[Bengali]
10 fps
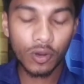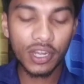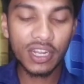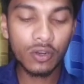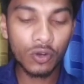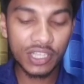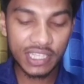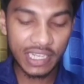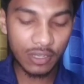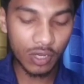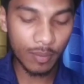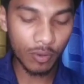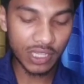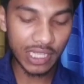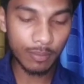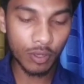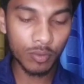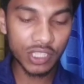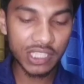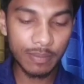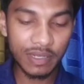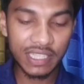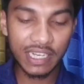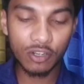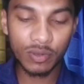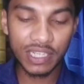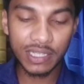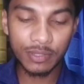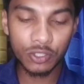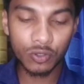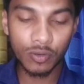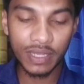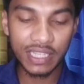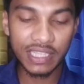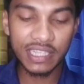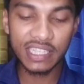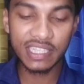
কয়েনের লোগোটিতে ক্লিক করার পর তার পরবর্তীতে আপনাদের এরকম একটা শো করবে এখান থেকে